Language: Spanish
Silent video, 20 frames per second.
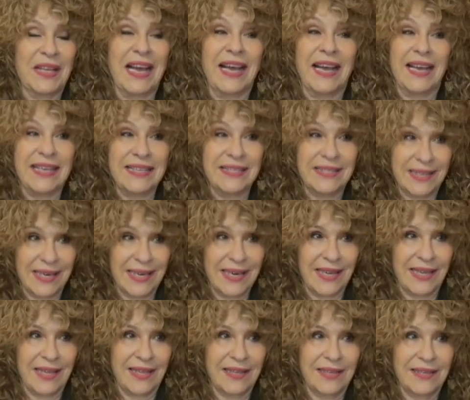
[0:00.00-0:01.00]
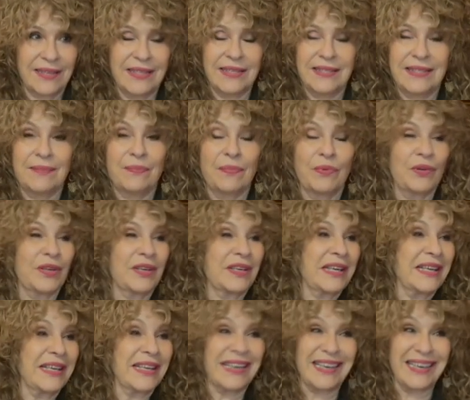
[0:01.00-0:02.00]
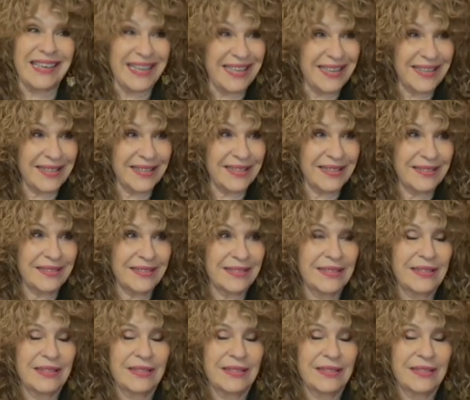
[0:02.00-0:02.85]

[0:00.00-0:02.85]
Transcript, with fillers: aislada y sin poder leer nada.